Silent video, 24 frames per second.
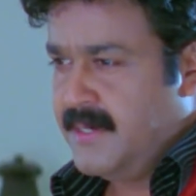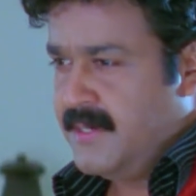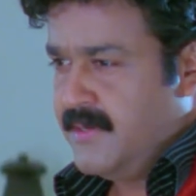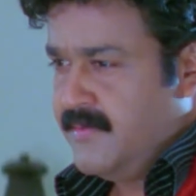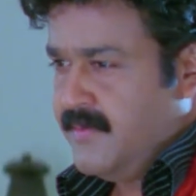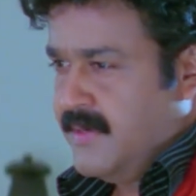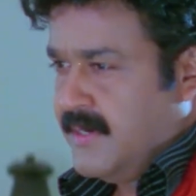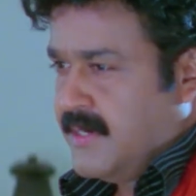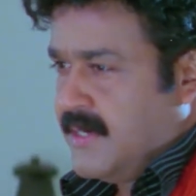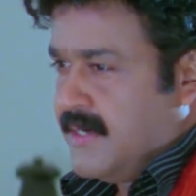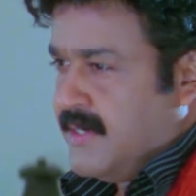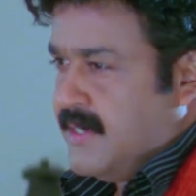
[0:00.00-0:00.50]

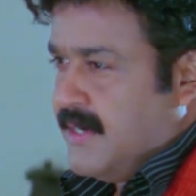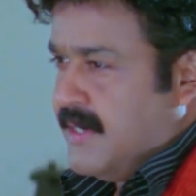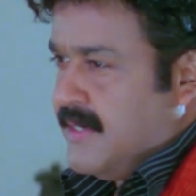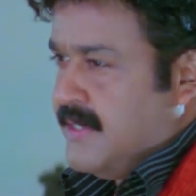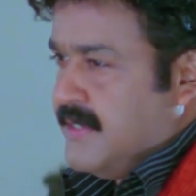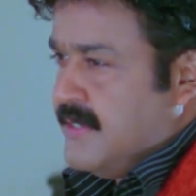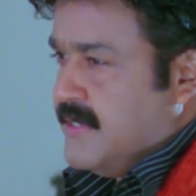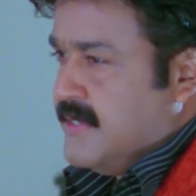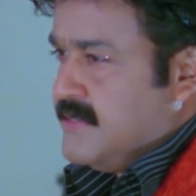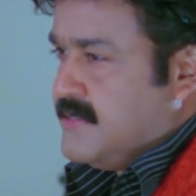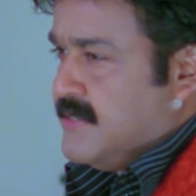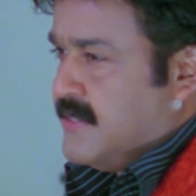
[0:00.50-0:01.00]
పైకి తేలిన ఆ
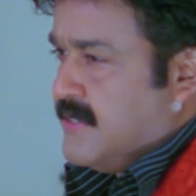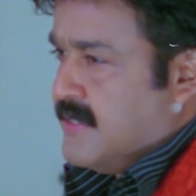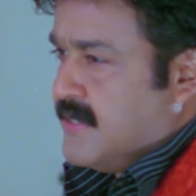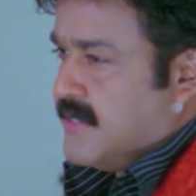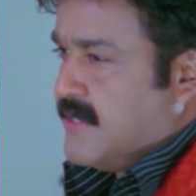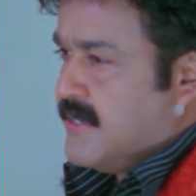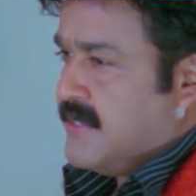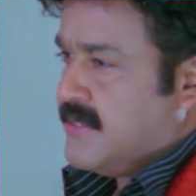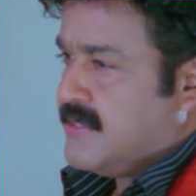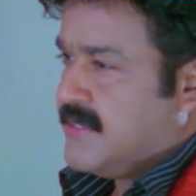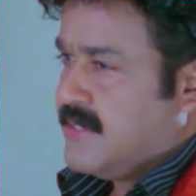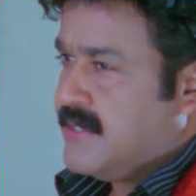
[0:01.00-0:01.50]
కుళ్ళిపోయిన
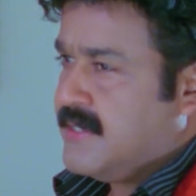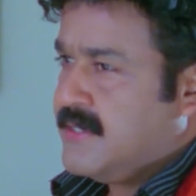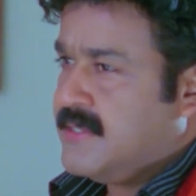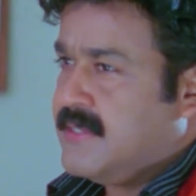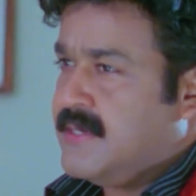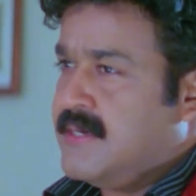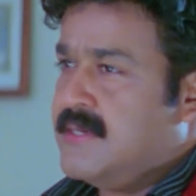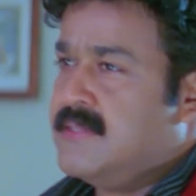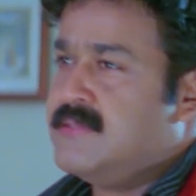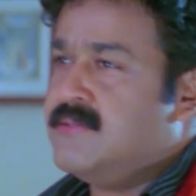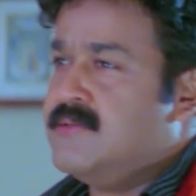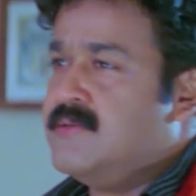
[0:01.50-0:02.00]
శవం
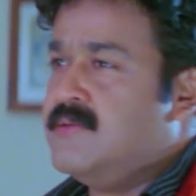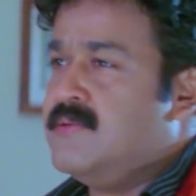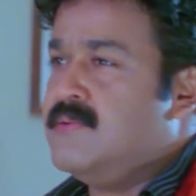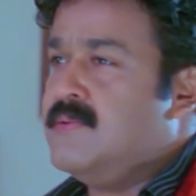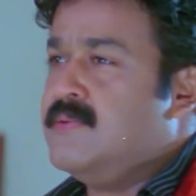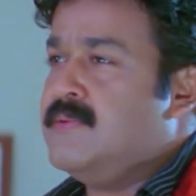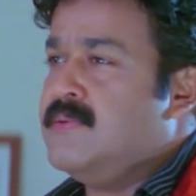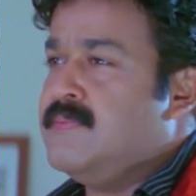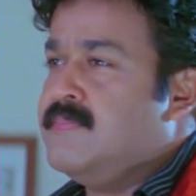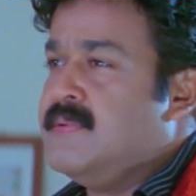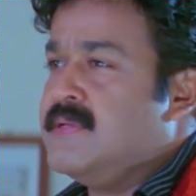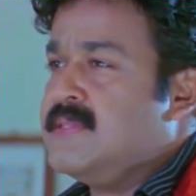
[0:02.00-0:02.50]
రీటాది
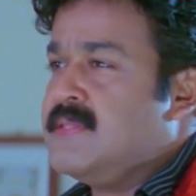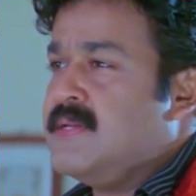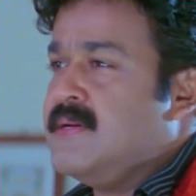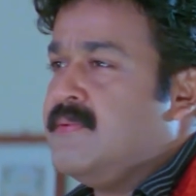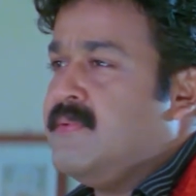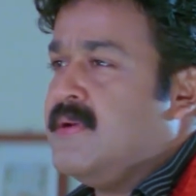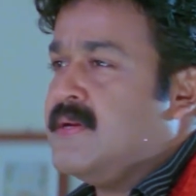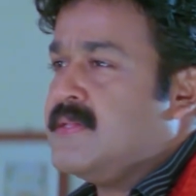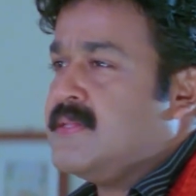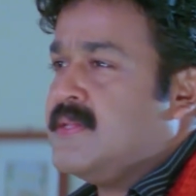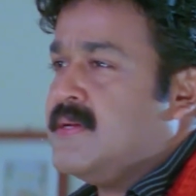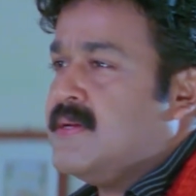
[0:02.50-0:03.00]
కాదని నేను
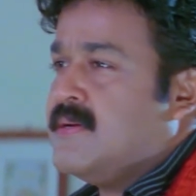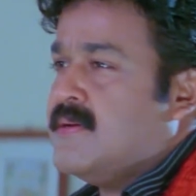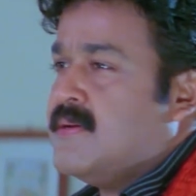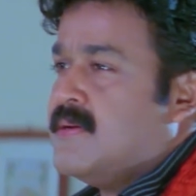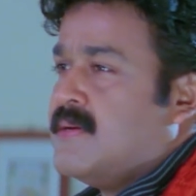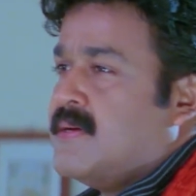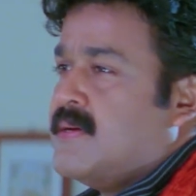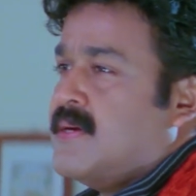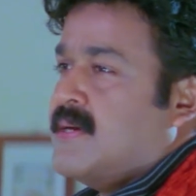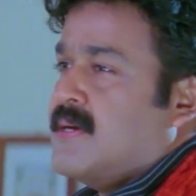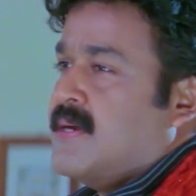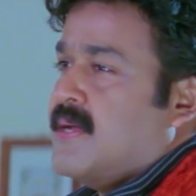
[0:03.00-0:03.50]
పేపర్లో
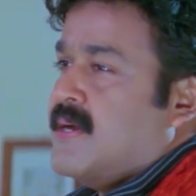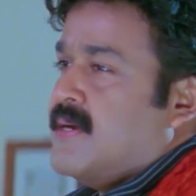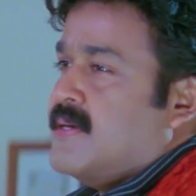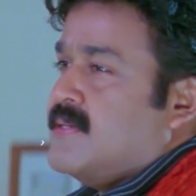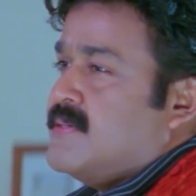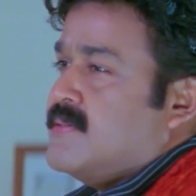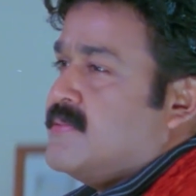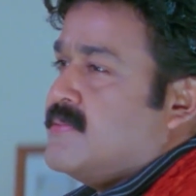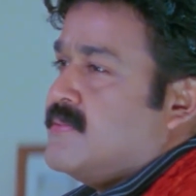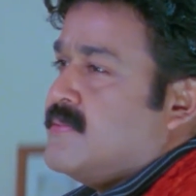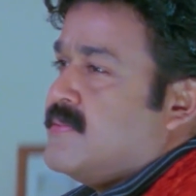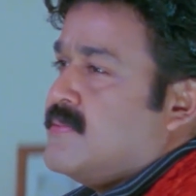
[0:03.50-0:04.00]
చదివాను
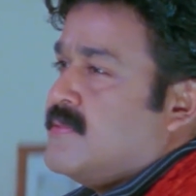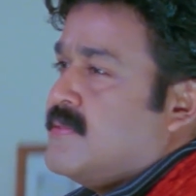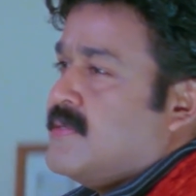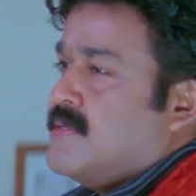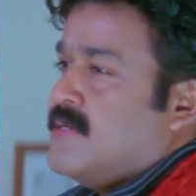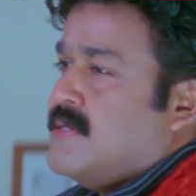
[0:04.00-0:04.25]
దాంతో